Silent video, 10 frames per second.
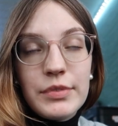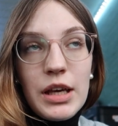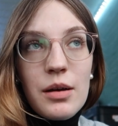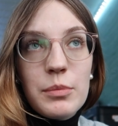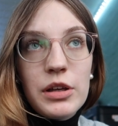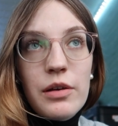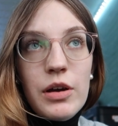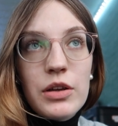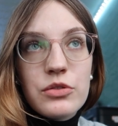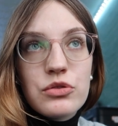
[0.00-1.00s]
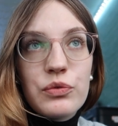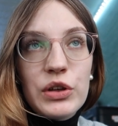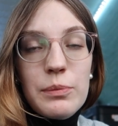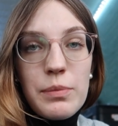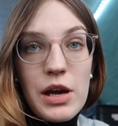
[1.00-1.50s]
Ja, mittlerweile sind schon
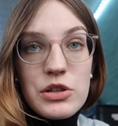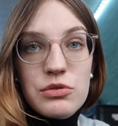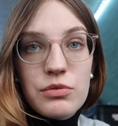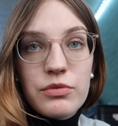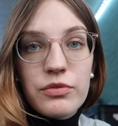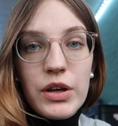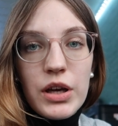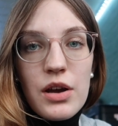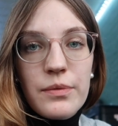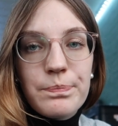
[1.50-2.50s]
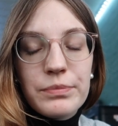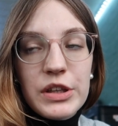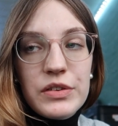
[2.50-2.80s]
wieder ein paar Stunden vergangen.